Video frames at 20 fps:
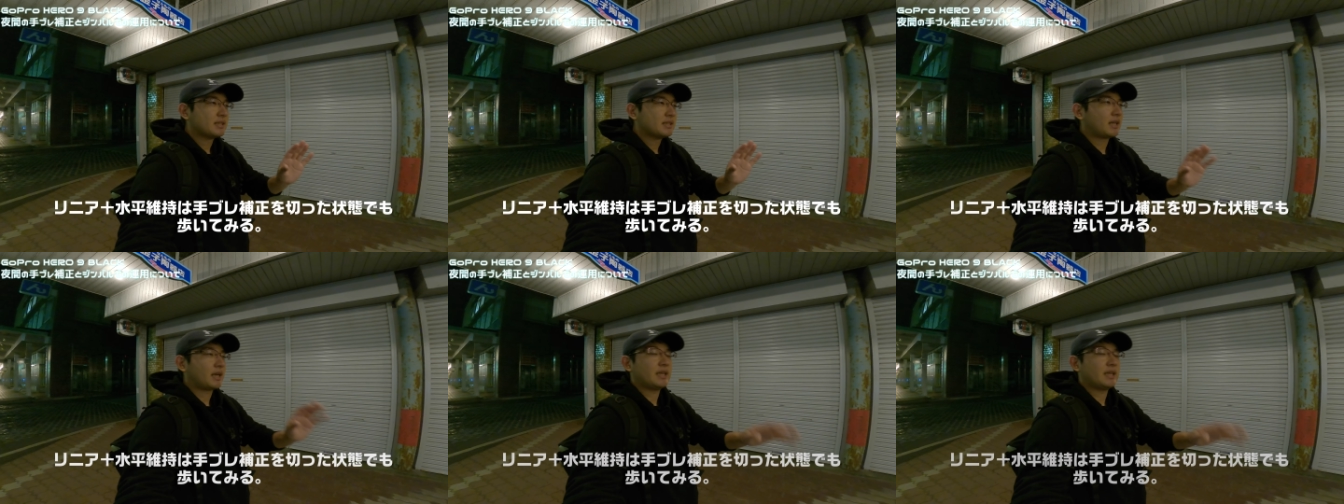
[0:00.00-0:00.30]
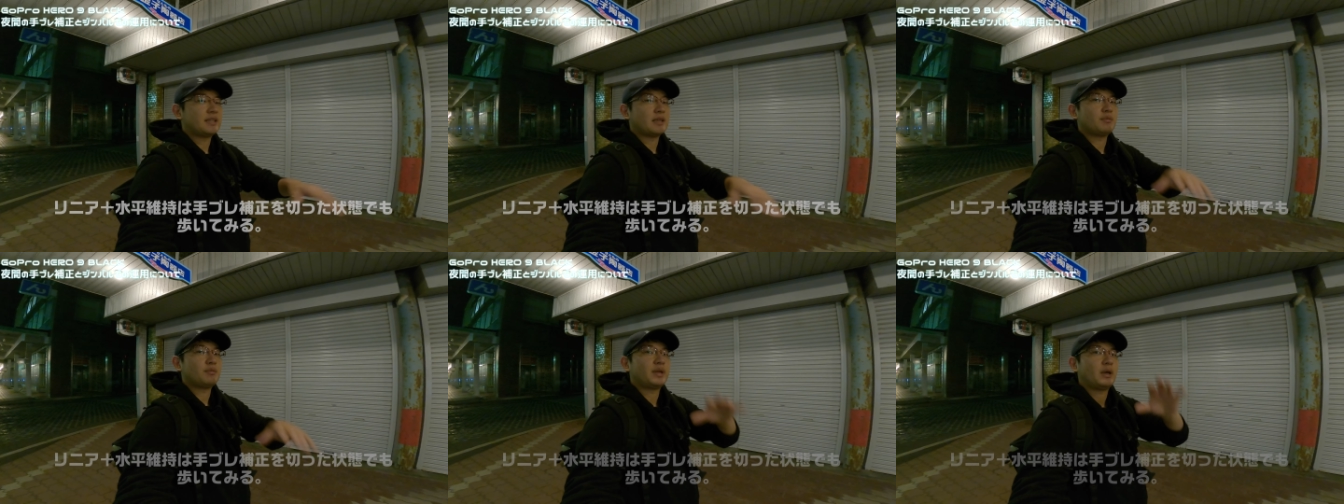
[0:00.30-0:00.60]
さら
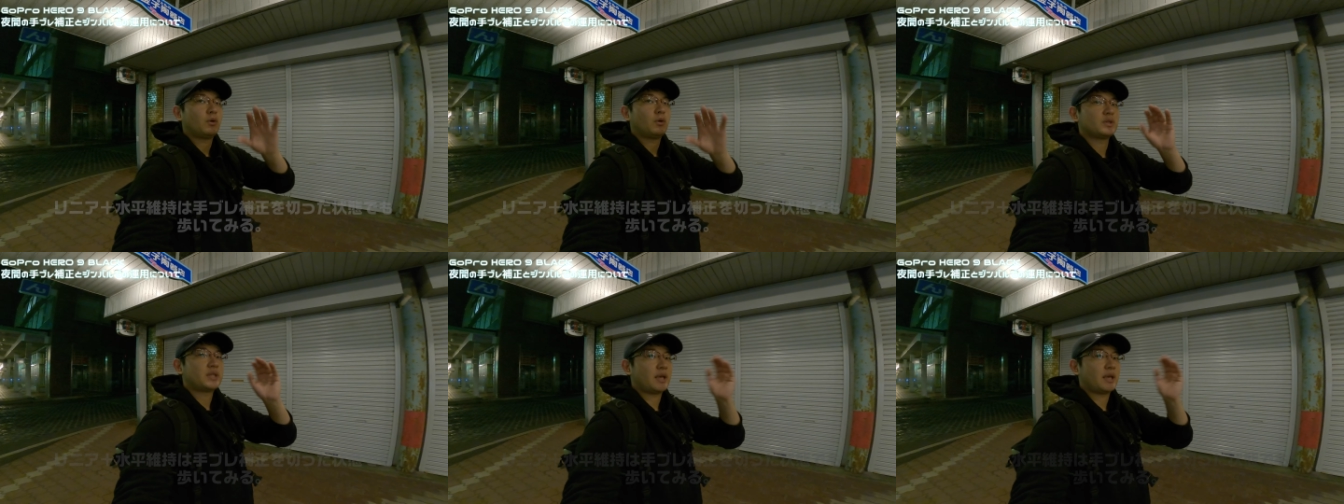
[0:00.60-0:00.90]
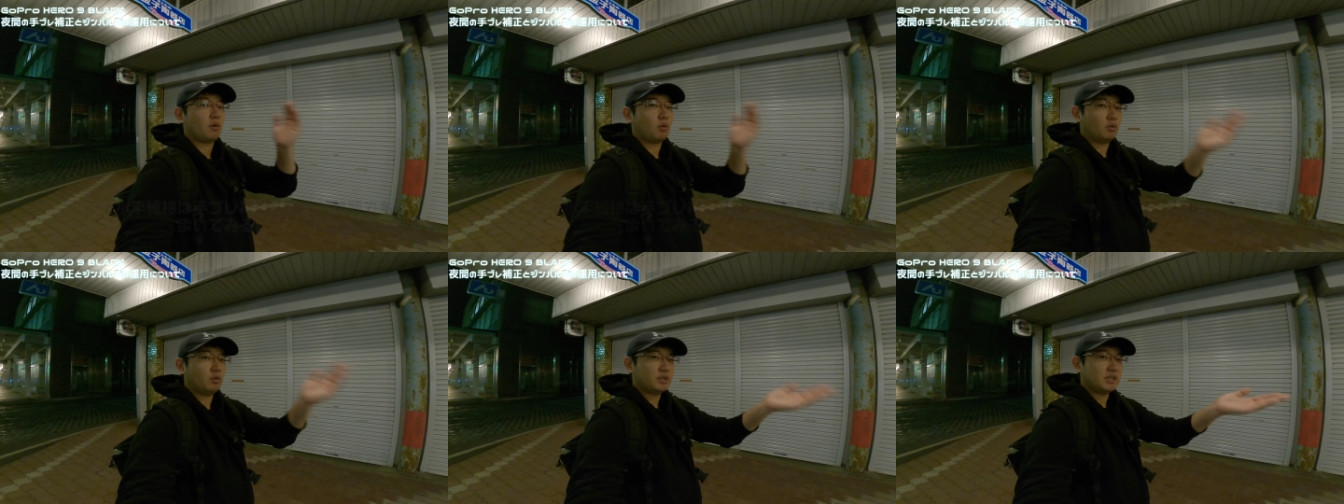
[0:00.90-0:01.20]
に手ぶれ補
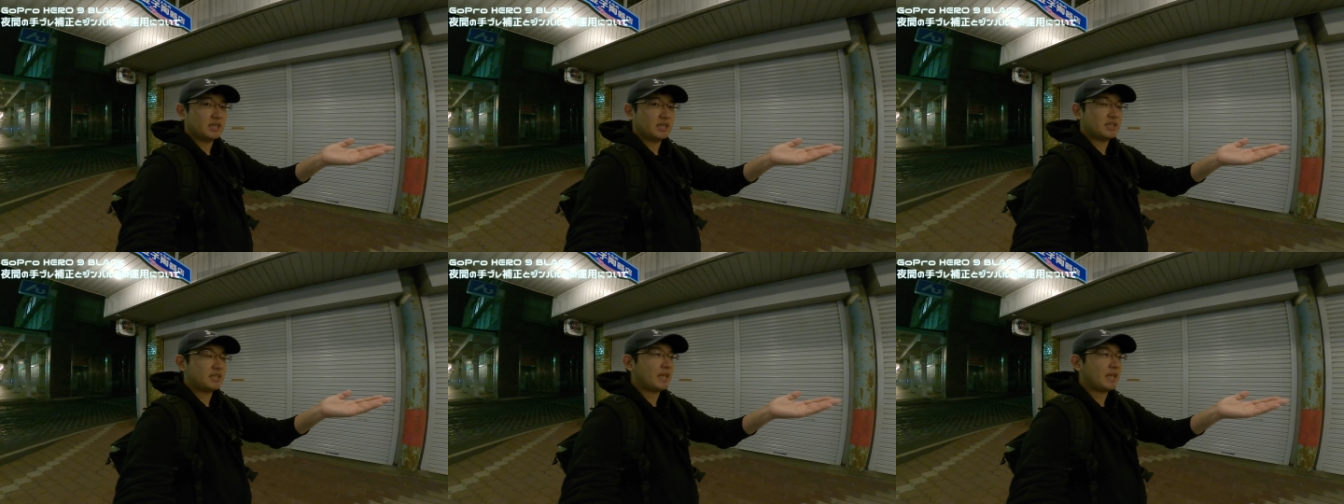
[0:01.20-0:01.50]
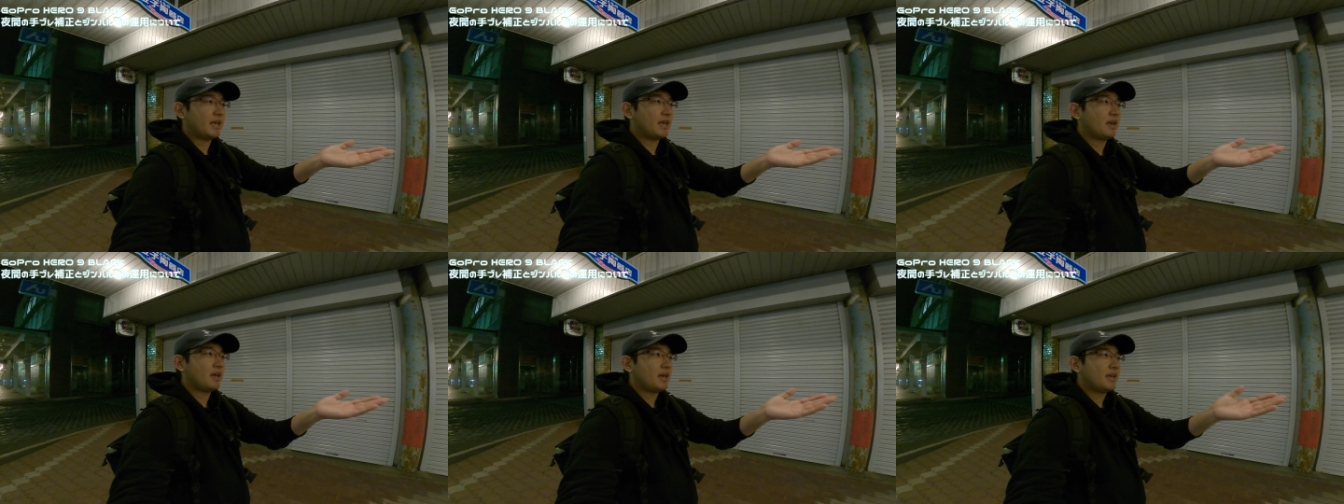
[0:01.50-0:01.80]
正をオンにし
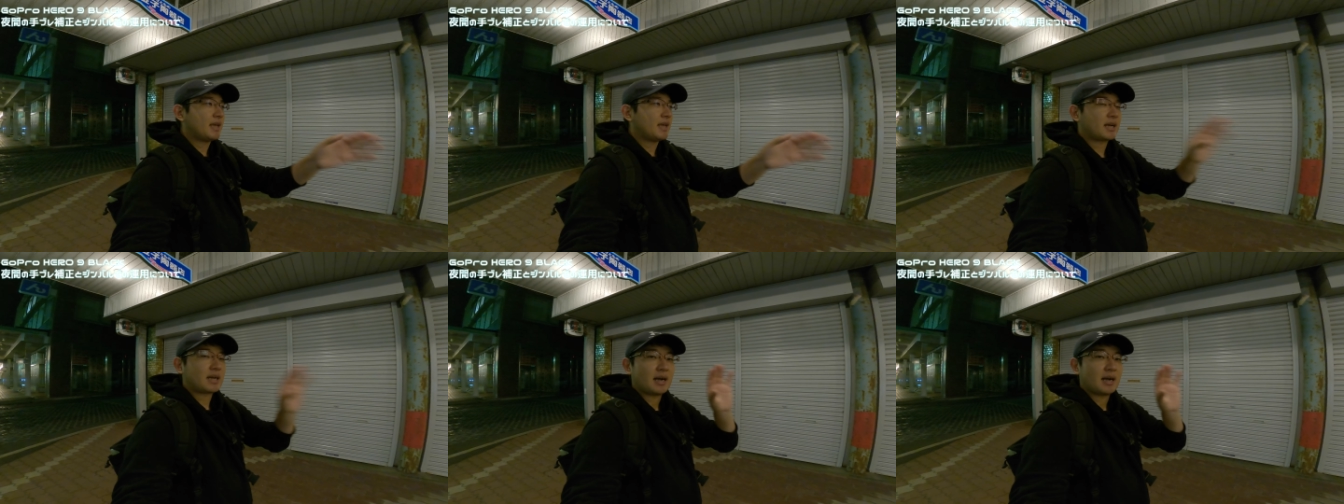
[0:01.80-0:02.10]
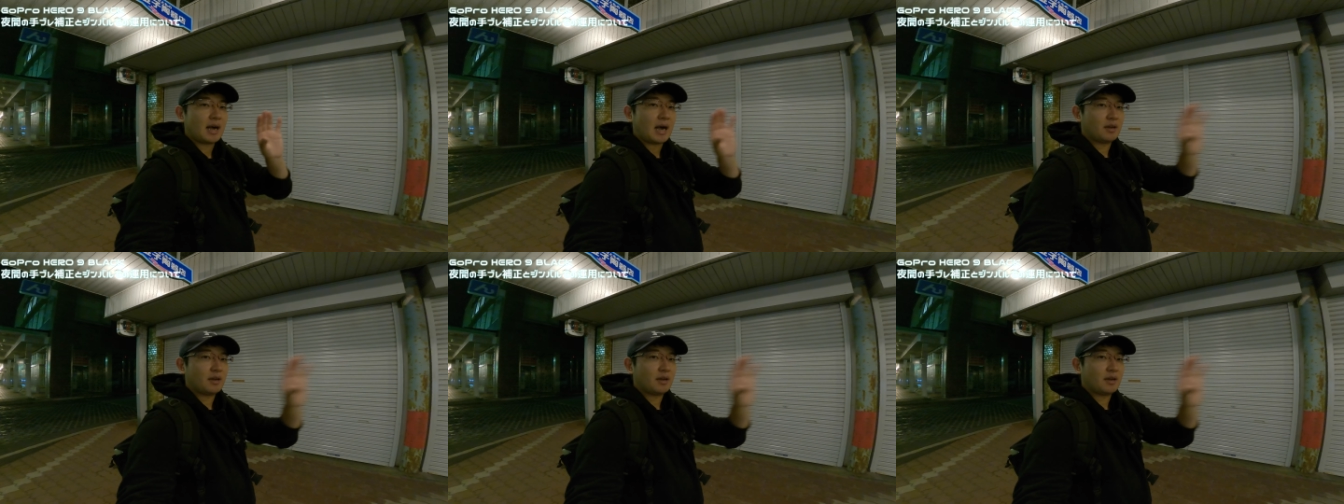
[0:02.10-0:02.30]
て、夜間